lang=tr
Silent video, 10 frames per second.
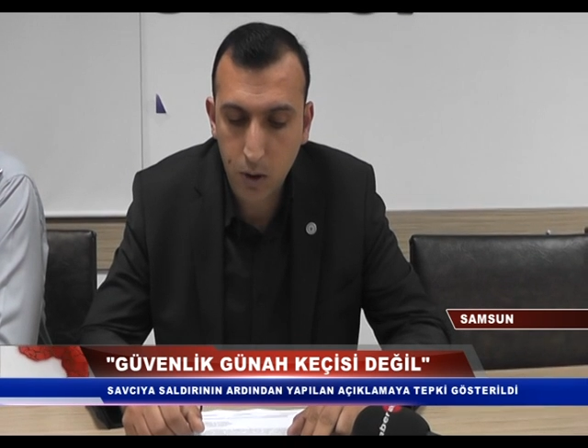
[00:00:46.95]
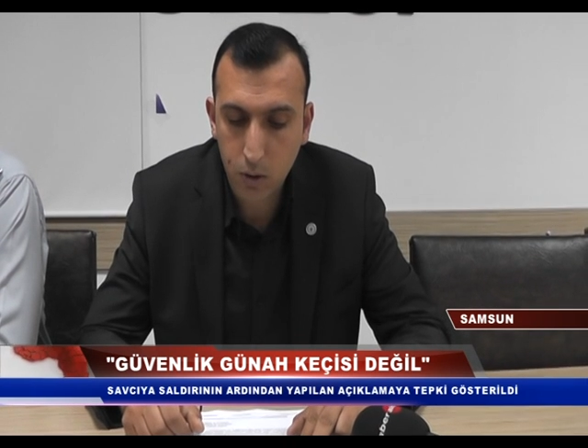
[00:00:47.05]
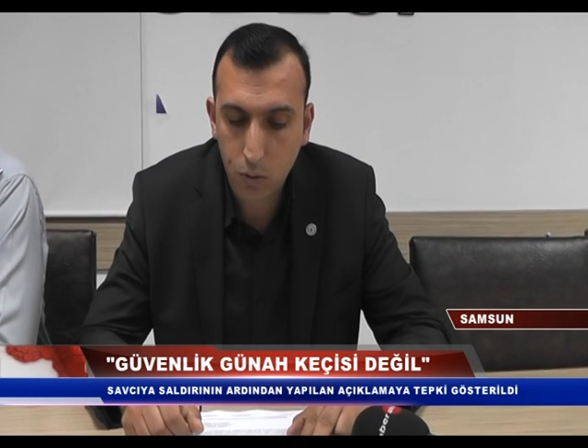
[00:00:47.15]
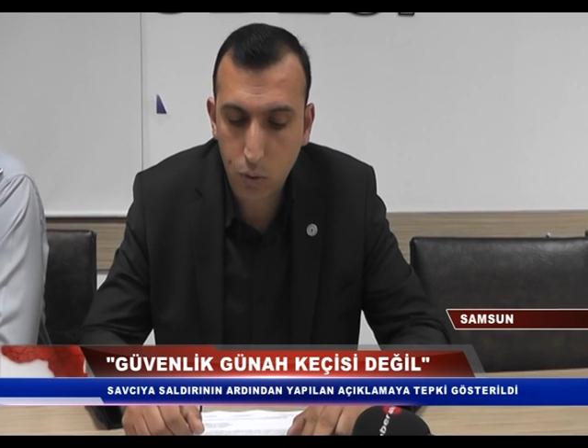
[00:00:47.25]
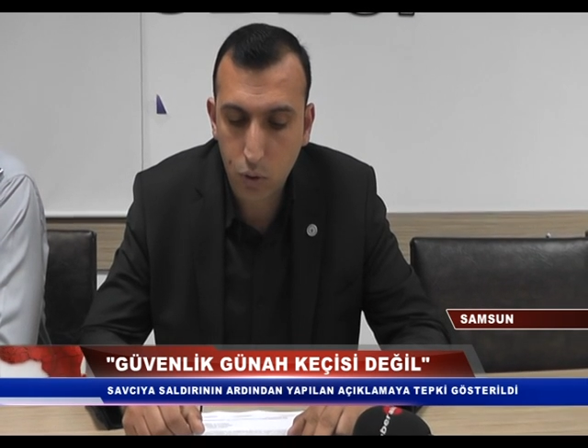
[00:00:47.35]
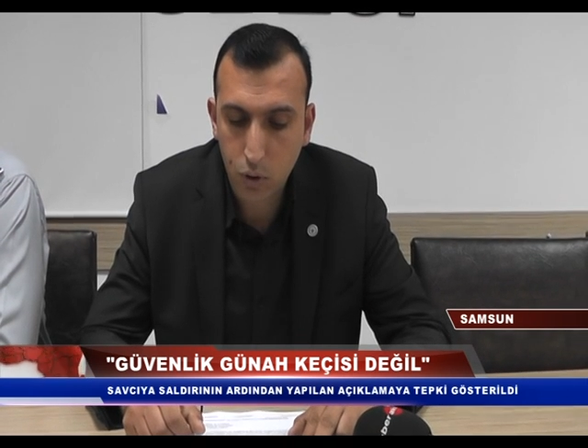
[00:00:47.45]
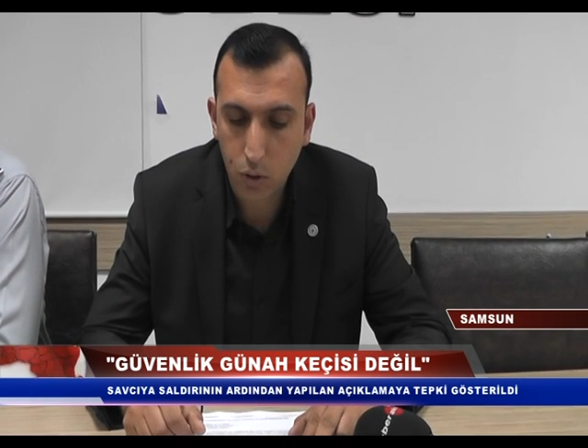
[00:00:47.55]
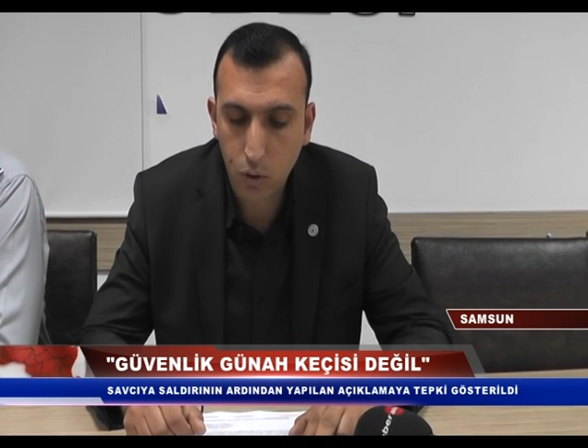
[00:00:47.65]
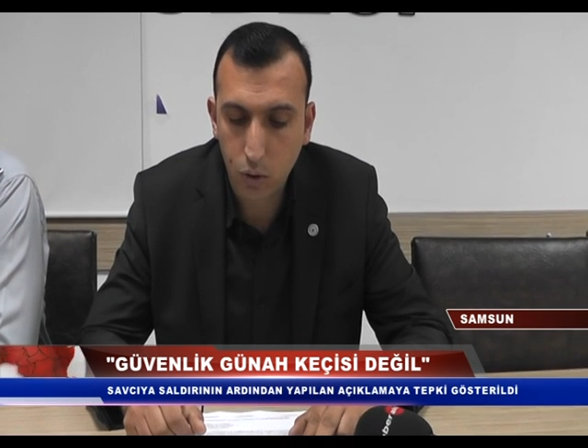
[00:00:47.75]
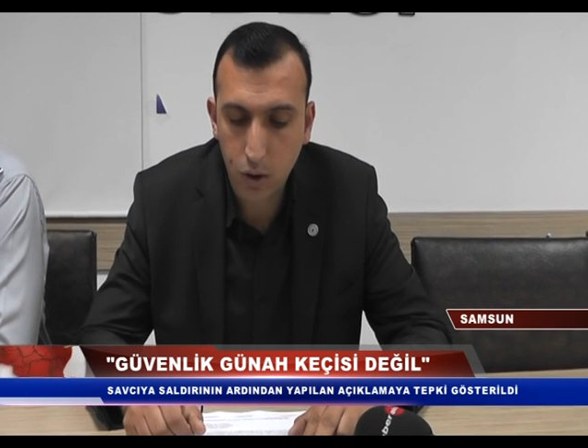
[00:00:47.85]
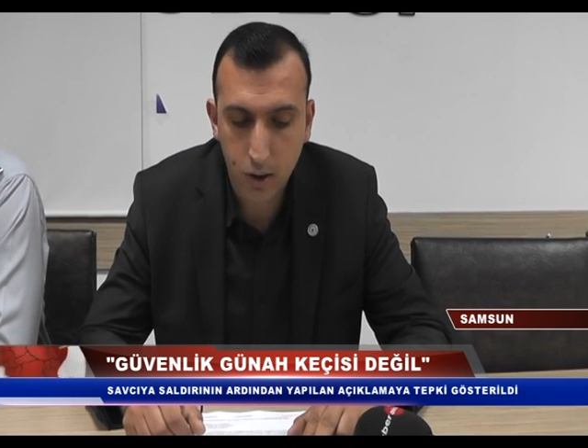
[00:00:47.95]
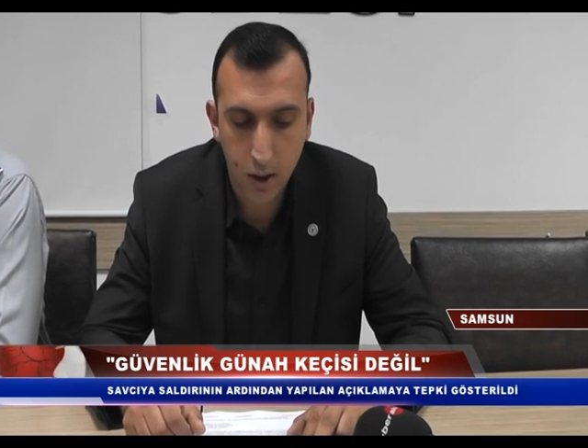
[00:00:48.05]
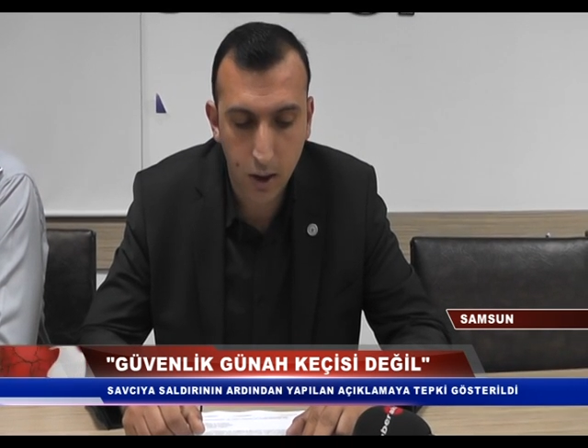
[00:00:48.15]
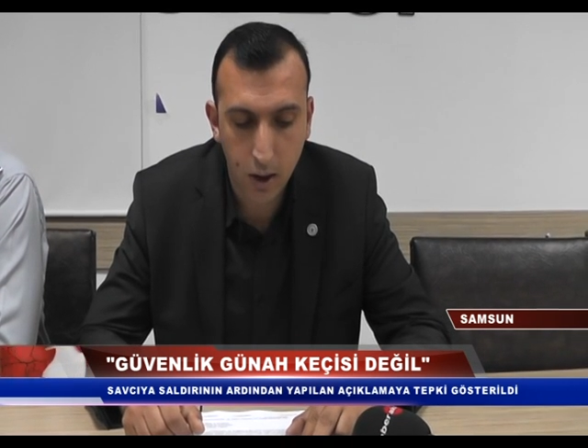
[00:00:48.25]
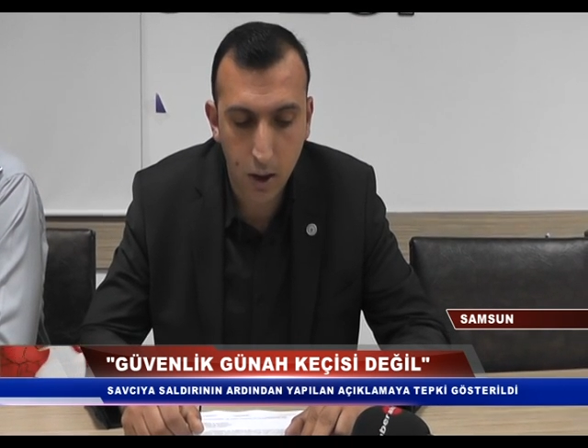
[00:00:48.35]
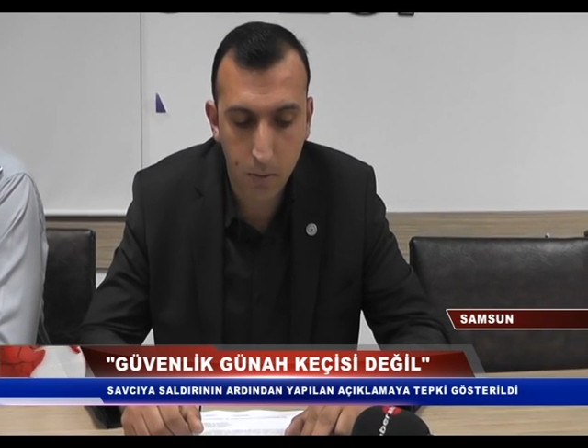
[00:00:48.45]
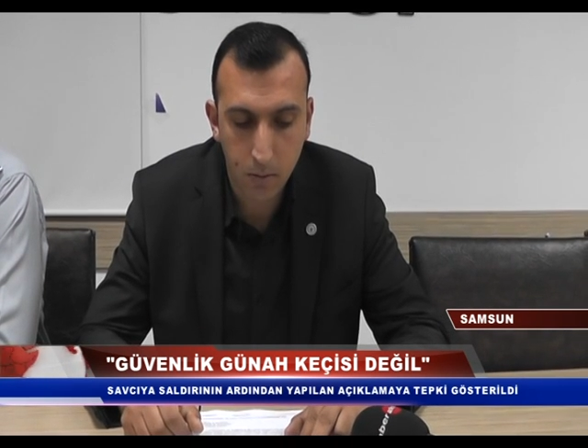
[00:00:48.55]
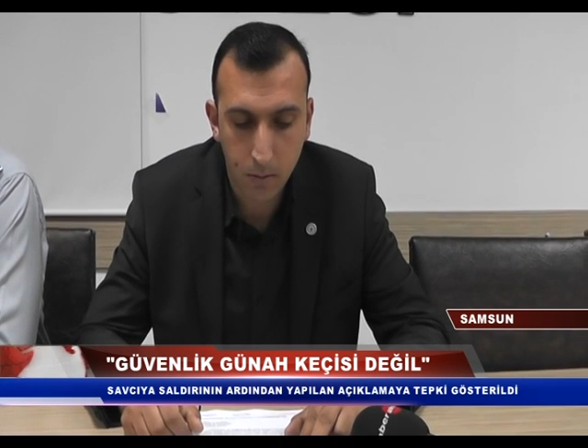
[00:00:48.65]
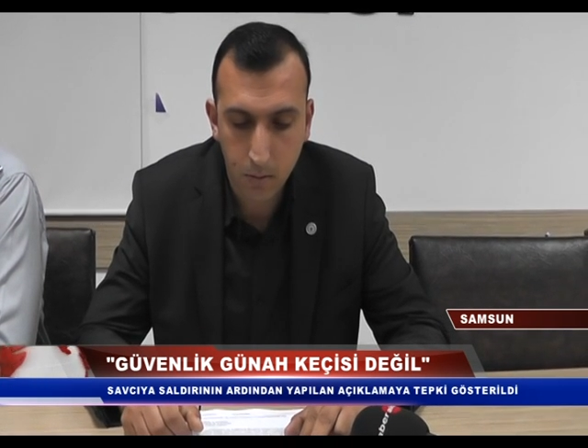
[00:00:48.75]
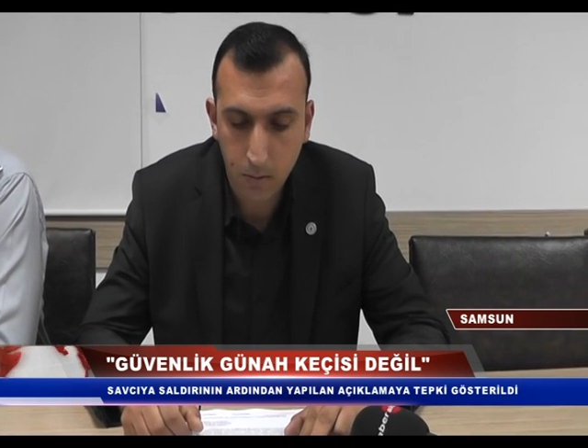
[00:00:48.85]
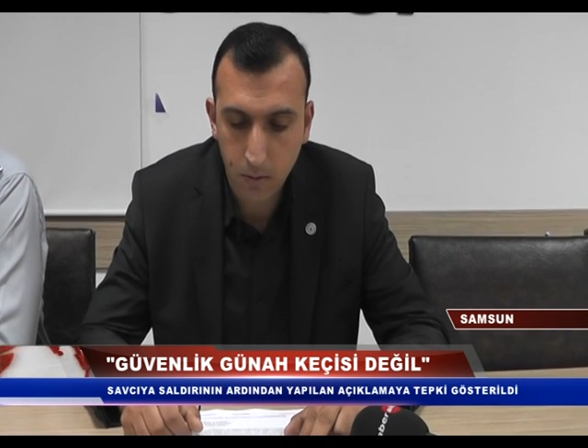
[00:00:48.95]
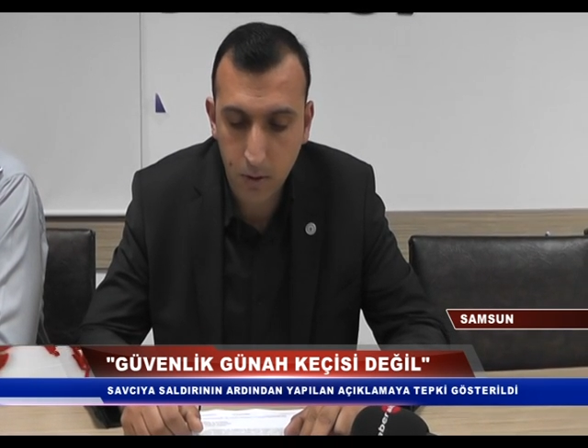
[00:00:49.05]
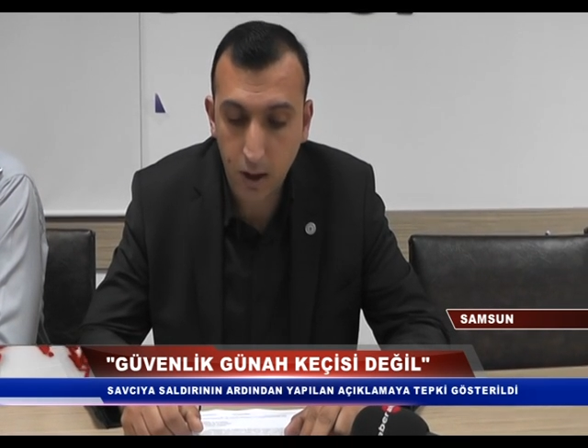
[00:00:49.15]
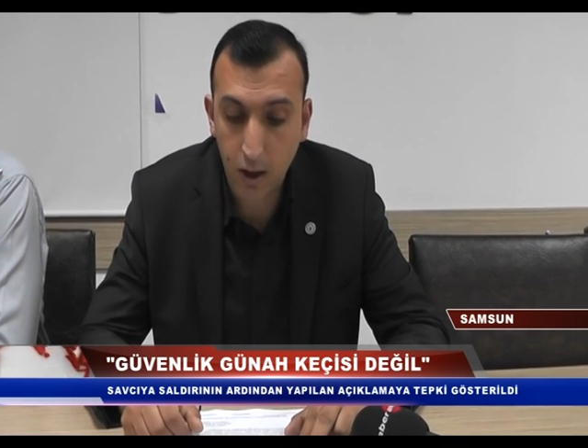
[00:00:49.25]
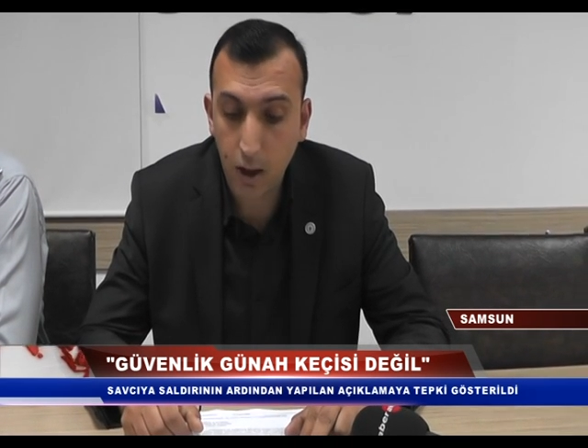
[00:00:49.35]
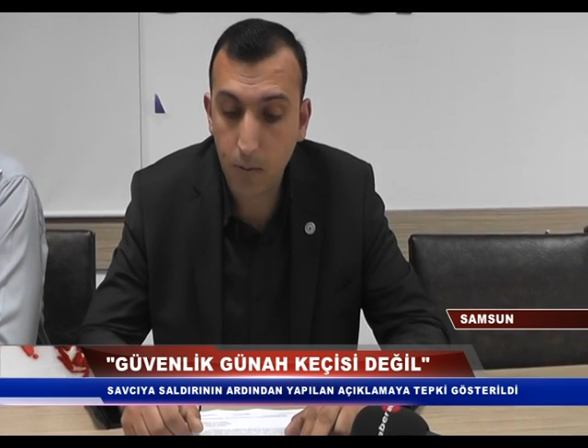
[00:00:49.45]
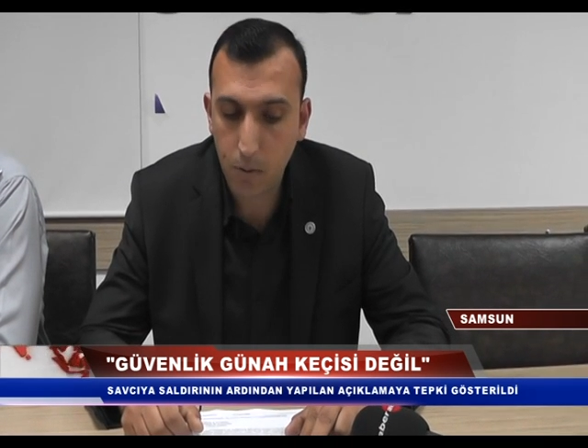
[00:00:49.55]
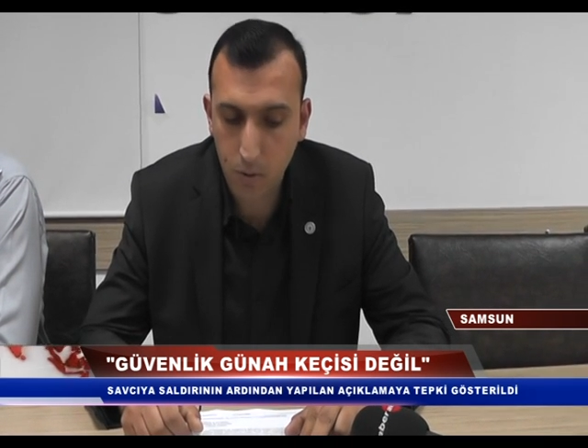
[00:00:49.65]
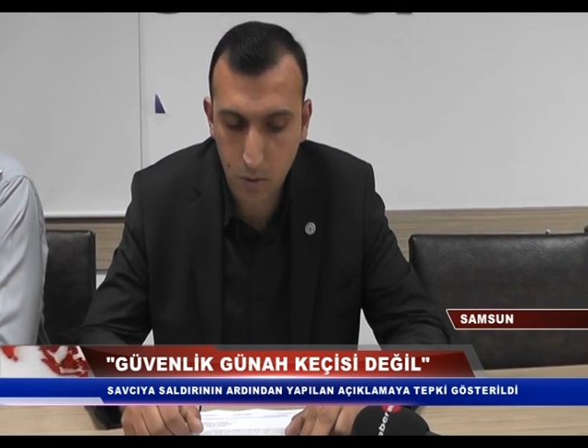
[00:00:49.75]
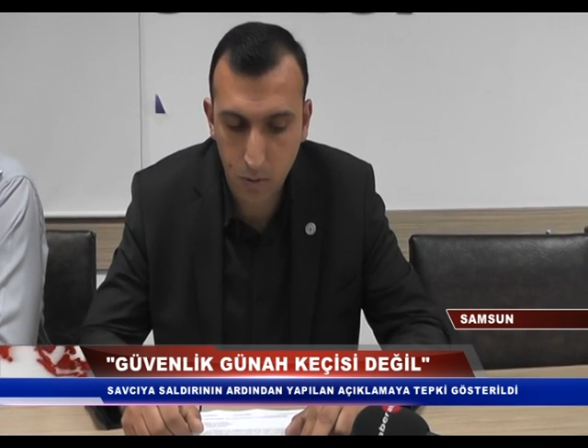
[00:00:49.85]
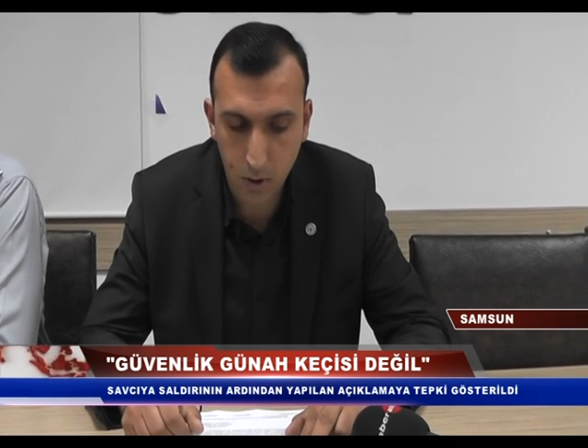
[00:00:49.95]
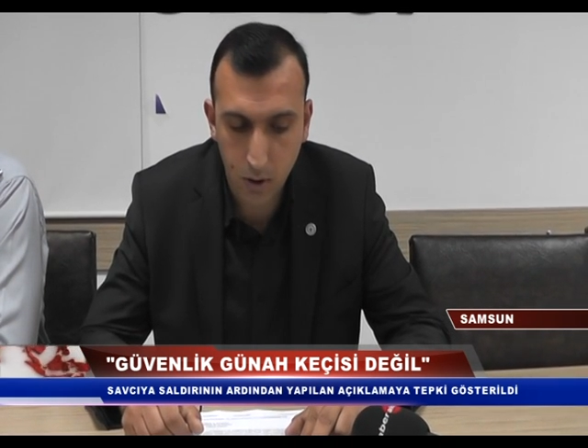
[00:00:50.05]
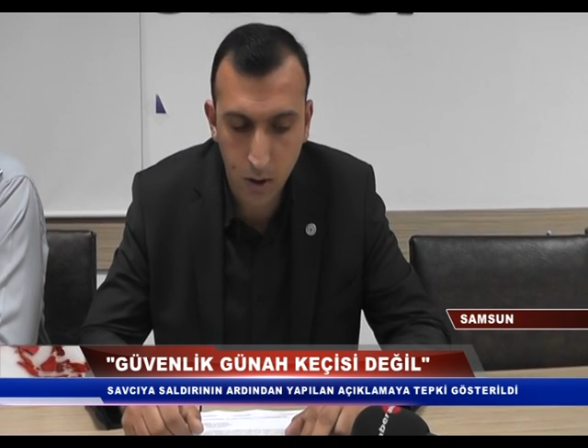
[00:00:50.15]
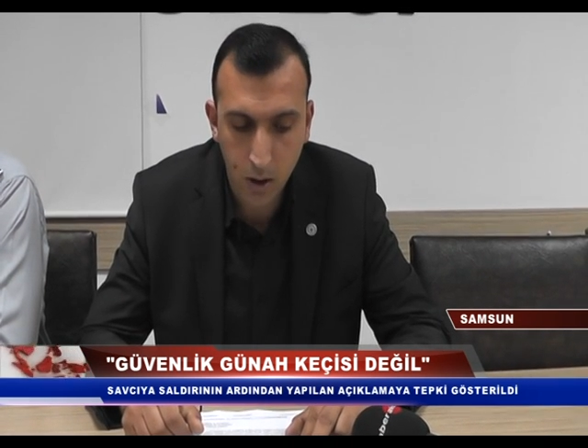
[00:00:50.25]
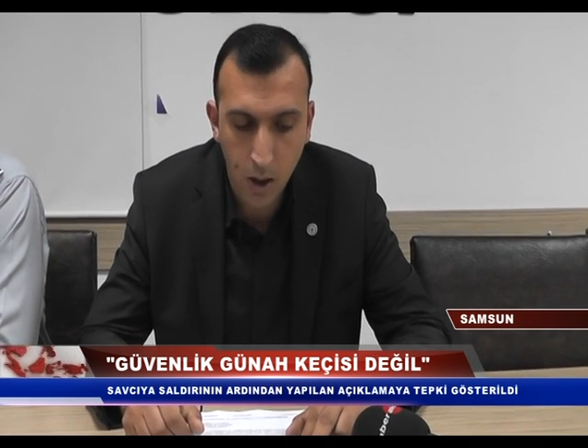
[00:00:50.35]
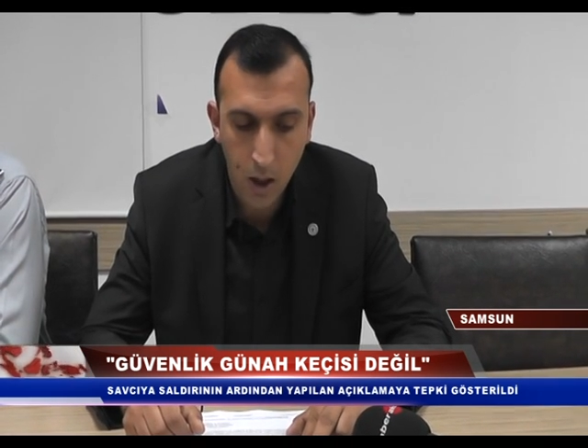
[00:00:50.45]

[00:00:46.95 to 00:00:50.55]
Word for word: basın kuruluşları önünde sergilen, sergilenmemiş midir?